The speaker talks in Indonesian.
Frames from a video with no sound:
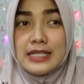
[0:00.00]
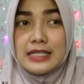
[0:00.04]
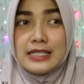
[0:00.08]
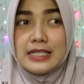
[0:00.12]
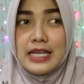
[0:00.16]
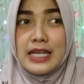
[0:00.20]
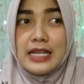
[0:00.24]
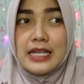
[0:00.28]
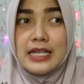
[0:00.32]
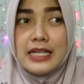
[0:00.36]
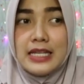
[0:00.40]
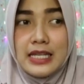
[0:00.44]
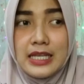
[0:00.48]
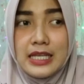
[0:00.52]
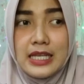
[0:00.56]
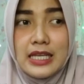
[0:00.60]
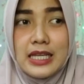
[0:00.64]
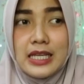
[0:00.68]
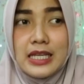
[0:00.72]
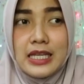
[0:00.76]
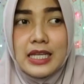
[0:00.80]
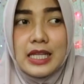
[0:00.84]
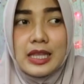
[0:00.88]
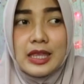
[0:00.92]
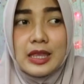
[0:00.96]
Jadi
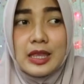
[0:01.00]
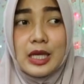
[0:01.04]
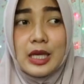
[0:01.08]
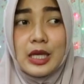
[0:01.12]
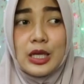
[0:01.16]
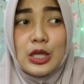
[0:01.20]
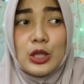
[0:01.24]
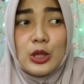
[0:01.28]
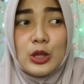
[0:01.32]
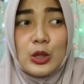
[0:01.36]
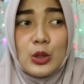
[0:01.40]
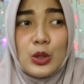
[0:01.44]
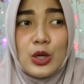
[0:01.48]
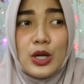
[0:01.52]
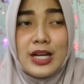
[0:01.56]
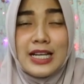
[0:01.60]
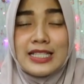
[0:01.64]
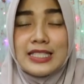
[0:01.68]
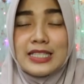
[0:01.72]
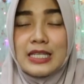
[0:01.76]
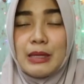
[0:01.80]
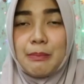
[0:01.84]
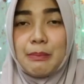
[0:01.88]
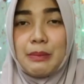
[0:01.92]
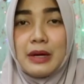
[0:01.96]
kita itu
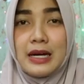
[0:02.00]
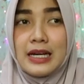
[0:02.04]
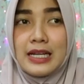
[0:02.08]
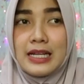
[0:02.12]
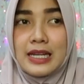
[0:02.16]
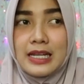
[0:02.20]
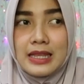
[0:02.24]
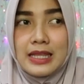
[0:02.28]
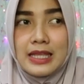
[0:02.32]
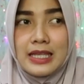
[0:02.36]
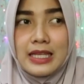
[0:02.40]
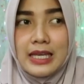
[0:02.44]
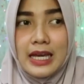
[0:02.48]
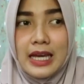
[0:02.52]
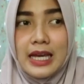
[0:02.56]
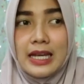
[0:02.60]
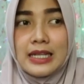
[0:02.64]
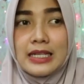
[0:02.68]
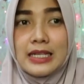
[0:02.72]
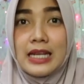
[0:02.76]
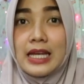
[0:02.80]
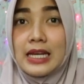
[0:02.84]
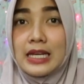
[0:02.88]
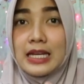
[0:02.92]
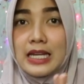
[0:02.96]
kasih pengertian
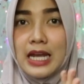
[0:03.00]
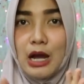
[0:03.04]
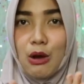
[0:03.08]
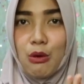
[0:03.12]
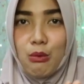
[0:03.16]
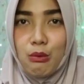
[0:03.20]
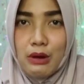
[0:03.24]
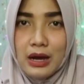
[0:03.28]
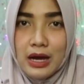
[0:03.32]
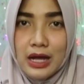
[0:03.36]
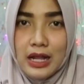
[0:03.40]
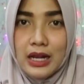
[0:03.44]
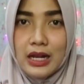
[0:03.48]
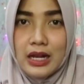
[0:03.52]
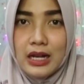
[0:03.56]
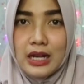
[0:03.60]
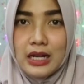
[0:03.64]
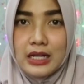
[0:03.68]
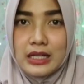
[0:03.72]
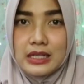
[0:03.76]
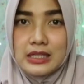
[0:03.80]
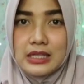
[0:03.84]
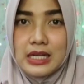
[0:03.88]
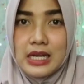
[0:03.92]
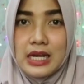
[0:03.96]
dari awal,
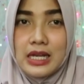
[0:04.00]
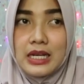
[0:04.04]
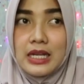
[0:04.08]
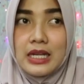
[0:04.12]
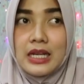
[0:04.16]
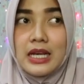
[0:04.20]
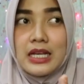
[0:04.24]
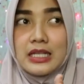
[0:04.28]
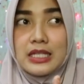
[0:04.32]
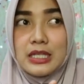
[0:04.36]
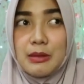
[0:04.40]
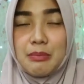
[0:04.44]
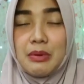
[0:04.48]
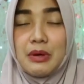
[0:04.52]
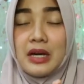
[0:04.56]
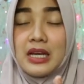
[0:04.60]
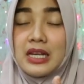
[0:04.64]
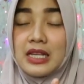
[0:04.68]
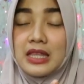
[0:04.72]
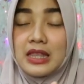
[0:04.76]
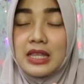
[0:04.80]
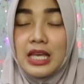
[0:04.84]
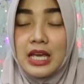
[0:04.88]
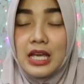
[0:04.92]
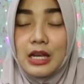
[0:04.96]
dari kasih
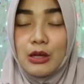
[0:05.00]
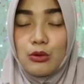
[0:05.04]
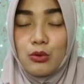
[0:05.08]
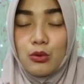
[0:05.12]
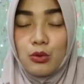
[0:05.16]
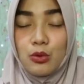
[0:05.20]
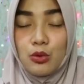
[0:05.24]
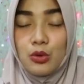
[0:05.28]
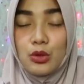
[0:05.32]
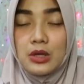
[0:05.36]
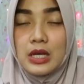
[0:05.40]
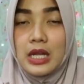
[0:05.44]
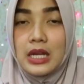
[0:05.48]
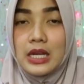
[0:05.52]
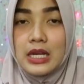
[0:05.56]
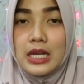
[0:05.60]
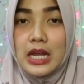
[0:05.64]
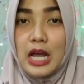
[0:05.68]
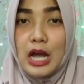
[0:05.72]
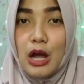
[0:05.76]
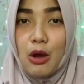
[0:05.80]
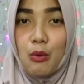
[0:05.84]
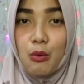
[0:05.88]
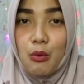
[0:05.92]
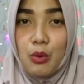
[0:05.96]
pengertian dulu
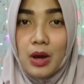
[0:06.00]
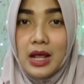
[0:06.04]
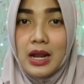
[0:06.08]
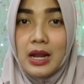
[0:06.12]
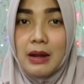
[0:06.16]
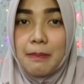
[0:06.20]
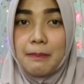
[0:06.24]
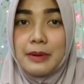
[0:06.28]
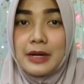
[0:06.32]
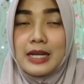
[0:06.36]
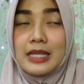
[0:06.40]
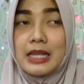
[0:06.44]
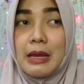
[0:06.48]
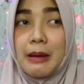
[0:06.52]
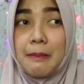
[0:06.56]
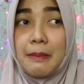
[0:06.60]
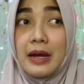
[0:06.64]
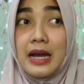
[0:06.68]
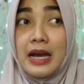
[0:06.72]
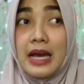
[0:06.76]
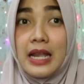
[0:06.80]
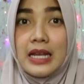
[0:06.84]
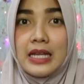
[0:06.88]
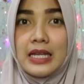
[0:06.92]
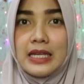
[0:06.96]
dari awal pertama
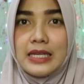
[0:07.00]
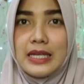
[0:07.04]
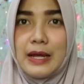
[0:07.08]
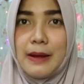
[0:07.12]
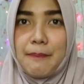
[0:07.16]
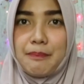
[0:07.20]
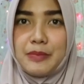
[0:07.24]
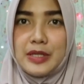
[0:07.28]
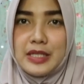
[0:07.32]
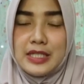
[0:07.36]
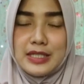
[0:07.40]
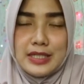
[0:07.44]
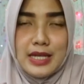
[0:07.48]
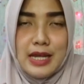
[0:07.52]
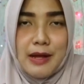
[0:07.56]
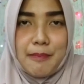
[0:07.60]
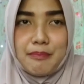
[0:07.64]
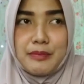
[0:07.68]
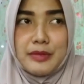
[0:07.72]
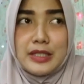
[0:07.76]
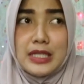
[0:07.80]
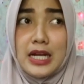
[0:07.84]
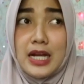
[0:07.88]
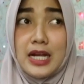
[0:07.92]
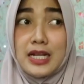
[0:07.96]
kali dia pinjam.
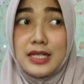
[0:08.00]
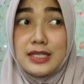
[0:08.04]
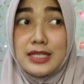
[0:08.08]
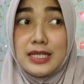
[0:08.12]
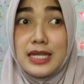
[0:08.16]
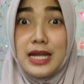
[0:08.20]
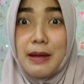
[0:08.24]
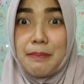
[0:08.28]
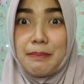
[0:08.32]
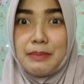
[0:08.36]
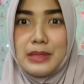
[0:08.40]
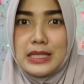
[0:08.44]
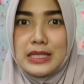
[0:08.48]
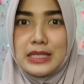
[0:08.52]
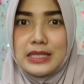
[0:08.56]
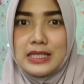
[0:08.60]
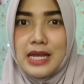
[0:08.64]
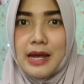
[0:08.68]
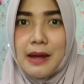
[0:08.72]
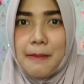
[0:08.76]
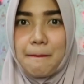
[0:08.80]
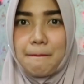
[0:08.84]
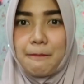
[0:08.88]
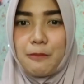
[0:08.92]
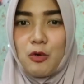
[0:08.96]
Misalkan si A
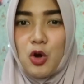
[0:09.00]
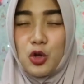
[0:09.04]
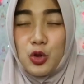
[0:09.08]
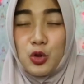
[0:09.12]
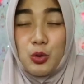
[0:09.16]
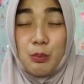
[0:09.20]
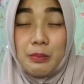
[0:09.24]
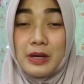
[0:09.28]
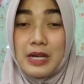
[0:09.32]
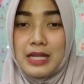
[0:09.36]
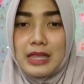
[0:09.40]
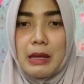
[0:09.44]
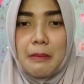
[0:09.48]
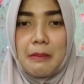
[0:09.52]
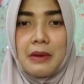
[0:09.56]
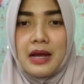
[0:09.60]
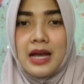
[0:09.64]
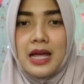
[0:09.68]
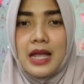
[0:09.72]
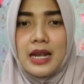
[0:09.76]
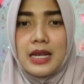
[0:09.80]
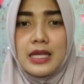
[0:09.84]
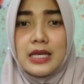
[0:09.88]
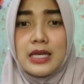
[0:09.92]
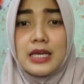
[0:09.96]
pinjam waktu pertama
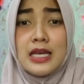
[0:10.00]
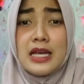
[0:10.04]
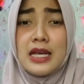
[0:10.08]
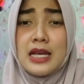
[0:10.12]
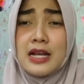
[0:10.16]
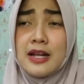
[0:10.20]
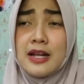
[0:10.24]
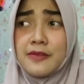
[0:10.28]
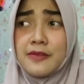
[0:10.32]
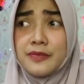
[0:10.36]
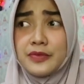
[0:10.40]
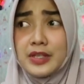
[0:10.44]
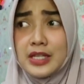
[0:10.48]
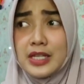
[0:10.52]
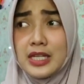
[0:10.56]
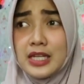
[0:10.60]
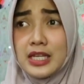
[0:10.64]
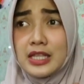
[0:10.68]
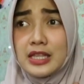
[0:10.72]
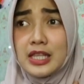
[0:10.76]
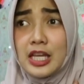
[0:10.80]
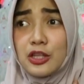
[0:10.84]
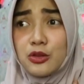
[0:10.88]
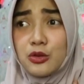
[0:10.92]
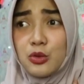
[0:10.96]
kali. Jadi
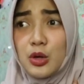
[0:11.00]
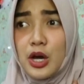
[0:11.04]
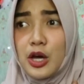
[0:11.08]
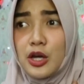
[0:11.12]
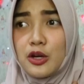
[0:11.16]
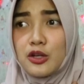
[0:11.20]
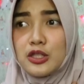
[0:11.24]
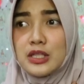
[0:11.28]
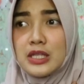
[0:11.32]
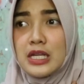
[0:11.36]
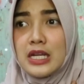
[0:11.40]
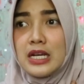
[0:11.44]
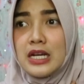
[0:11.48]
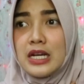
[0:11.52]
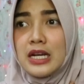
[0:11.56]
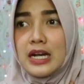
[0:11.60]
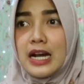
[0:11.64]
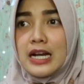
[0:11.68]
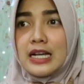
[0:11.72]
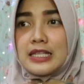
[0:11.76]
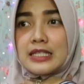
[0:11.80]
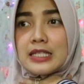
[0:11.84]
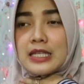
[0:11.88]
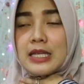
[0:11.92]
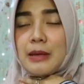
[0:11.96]
kita tuh harus
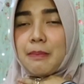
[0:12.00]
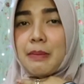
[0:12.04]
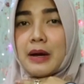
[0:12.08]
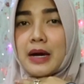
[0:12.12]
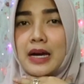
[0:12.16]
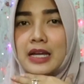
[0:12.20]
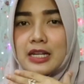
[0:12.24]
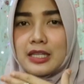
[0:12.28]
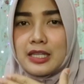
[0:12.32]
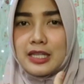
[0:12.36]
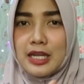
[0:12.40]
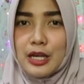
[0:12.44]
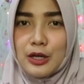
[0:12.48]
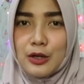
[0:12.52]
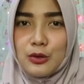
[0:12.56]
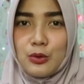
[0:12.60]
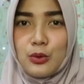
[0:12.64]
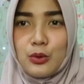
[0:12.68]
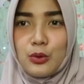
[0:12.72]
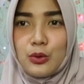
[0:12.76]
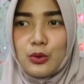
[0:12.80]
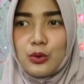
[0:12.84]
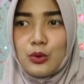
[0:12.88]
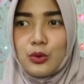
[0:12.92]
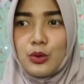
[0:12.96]
ngasih pengertian
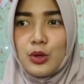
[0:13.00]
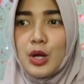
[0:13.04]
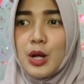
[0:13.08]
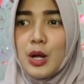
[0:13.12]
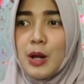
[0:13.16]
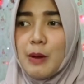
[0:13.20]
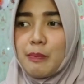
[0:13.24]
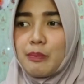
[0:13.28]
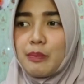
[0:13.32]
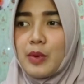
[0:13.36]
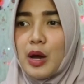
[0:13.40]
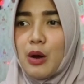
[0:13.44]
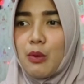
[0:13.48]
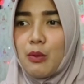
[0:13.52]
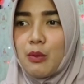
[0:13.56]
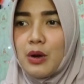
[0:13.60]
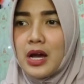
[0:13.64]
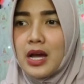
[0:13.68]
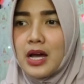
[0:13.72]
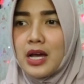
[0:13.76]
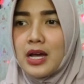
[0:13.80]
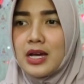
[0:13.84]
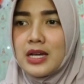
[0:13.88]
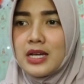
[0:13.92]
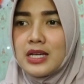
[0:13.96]
dulu
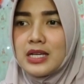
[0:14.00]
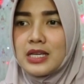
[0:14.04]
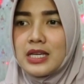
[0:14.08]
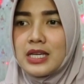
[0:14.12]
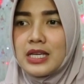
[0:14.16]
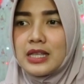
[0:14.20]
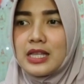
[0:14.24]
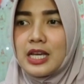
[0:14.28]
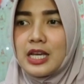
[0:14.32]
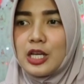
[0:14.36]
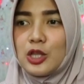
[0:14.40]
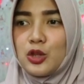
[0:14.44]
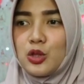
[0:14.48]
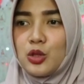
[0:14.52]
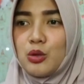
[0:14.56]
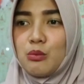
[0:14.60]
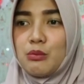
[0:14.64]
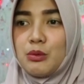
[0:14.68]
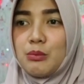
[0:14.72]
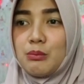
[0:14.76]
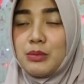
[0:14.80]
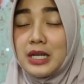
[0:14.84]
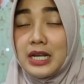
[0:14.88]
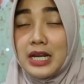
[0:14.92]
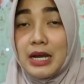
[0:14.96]
bahwa kita itu
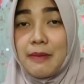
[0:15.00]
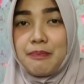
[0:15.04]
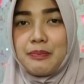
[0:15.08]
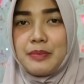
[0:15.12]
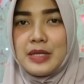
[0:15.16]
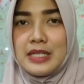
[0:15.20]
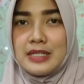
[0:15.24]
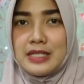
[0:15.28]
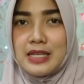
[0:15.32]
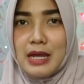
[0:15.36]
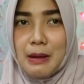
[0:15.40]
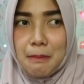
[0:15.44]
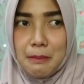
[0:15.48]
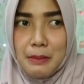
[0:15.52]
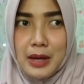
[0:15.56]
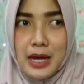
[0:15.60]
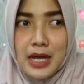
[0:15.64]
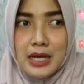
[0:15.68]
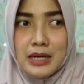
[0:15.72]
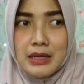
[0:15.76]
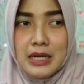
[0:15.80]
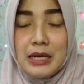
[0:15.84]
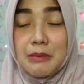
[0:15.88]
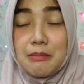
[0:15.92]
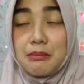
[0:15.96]
memberikan
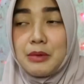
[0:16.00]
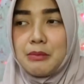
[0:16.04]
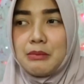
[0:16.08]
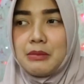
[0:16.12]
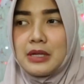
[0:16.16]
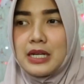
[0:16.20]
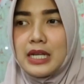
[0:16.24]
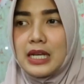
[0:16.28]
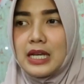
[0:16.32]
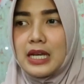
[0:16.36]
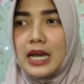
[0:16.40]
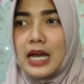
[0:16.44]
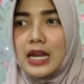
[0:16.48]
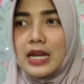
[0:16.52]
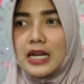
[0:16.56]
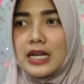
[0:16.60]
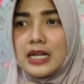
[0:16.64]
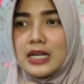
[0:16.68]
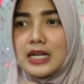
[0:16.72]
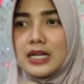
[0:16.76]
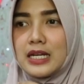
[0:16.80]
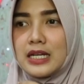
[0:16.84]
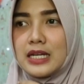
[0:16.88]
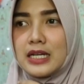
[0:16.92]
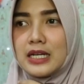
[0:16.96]
pinjaman, eh memberikan
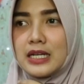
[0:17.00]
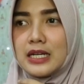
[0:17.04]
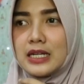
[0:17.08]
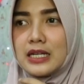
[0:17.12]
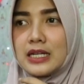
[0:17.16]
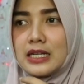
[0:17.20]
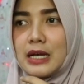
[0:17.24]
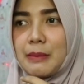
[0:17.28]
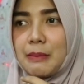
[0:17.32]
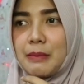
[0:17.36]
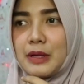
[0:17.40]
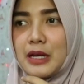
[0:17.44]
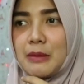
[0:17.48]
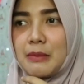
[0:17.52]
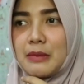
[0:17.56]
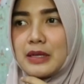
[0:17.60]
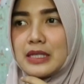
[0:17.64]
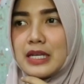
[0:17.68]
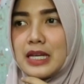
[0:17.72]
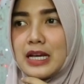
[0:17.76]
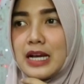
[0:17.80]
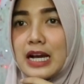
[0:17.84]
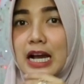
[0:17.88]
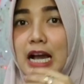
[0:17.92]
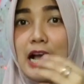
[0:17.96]
eh, apa
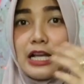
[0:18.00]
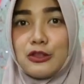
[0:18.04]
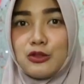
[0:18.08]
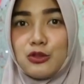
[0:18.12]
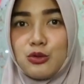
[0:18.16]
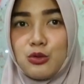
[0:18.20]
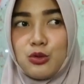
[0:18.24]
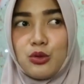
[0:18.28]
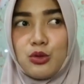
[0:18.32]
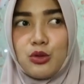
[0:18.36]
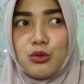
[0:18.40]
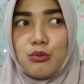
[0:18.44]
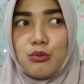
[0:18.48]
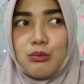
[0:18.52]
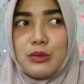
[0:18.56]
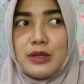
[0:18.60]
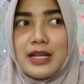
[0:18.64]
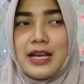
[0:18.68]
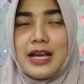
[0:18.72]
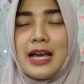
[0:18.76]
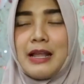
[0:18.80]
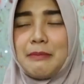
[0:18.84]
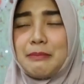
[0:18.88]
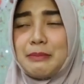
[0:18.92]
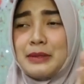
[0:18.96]
namanya nganjuk,
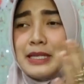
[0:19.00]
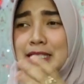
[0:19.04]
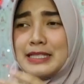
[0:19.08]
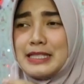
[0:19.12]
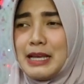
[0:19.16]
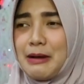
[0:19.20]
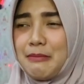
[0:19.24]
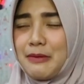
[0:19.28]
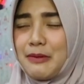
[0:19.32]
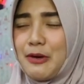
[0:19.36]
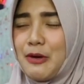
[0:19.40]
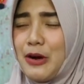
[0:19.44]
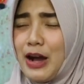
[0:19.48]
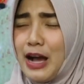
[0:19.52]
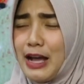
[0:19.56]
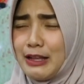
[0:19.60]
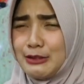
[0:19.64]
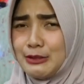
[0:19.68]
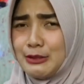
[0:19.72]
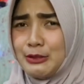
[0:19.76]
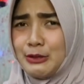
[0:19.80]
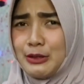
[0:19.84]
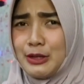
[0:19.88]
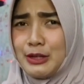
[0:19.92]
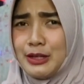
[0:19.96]
memberikan pinjam kok
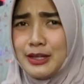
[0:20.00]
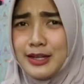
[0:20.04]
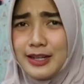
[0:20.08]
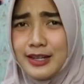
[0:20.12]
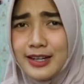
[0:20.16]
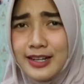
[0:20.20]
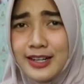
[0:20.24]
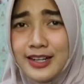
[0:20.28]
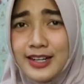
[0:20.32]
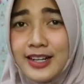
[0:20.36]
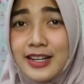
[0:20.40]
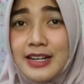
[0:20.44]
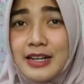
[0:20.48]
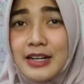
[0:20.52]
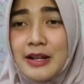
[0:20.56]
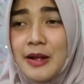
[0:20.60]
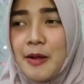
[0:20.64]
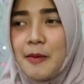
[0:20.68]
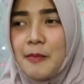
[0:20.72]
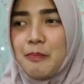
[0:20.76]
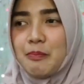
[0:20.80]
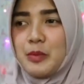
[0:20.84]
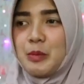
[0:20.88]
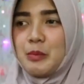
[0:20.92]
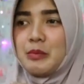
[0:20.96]
nganjuk,
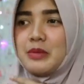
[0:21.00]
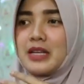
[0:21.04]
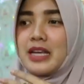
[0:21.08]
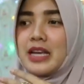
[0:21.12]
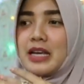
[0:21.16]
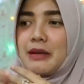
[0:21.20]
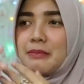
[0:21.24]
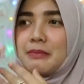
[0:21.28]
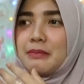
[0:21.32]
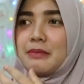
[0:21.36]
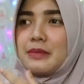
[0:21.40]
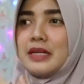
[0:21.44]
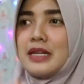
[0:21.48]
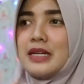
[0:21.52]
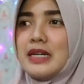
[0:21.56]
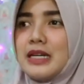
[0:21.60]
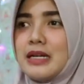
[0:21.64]
memberikan